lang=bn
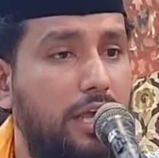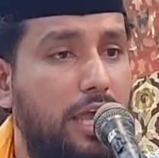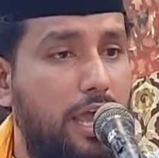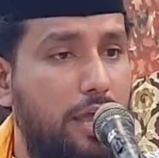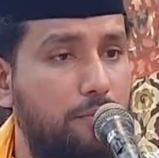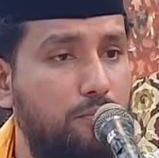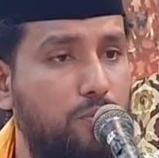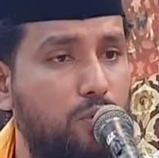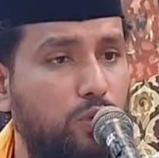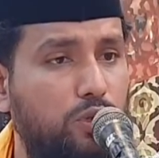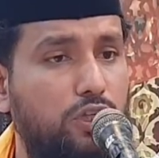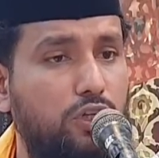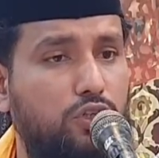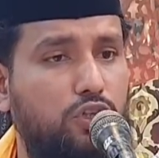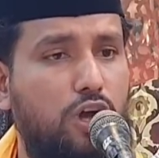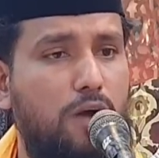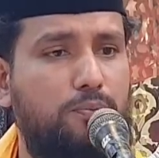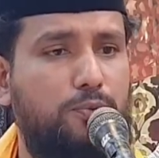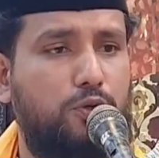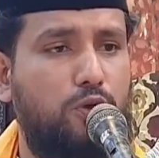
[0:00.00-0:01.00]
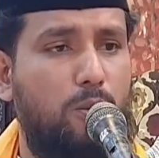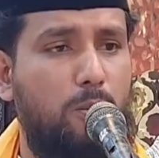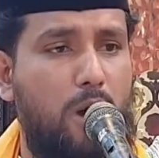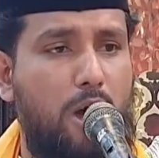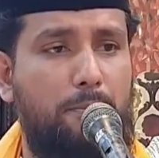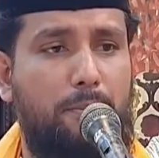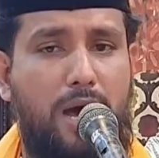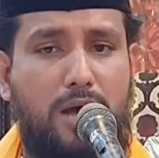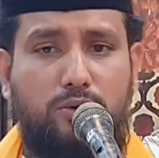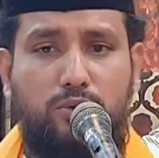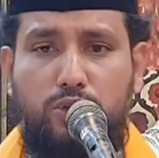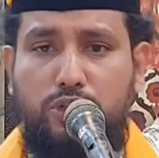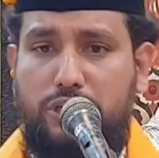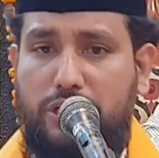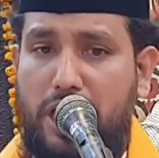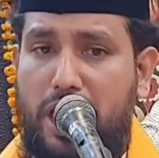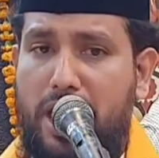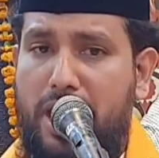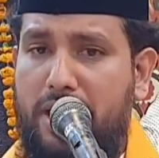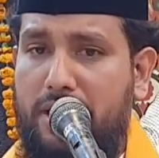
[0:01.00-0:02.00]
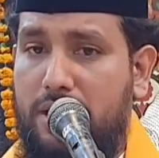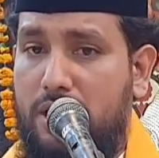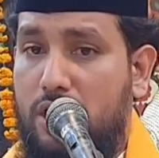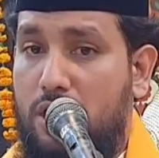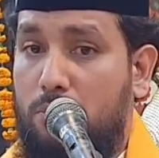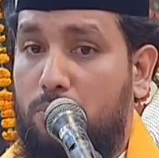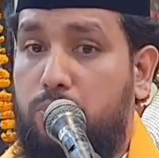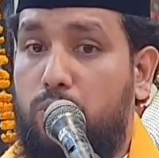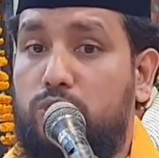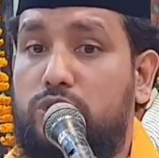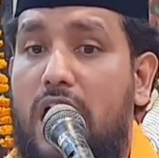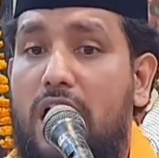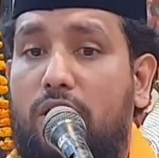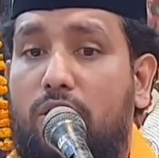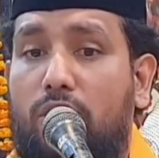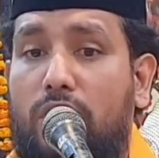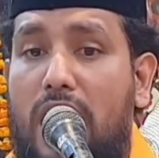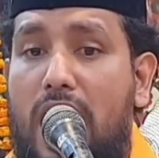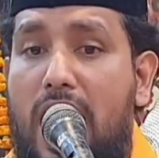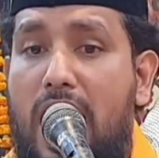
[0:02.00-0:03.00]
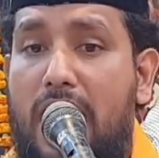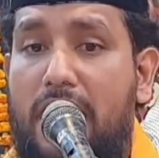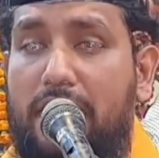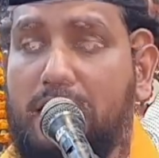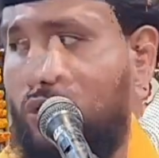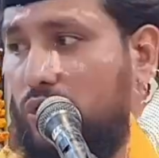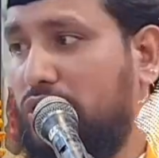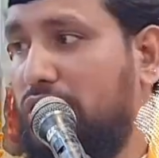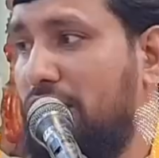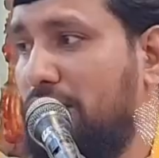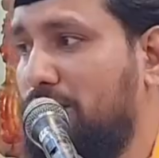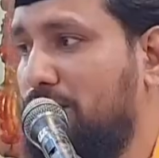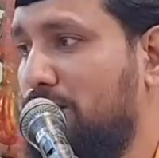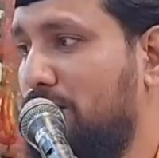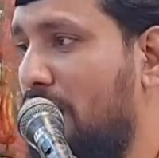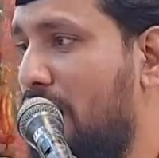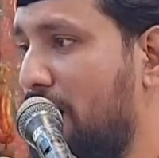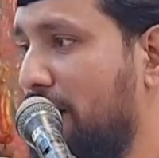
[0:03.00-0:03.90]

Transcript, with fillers: এই মূর্তি সবসময় মানুষকে পূজা করায় মূর্তির কোনো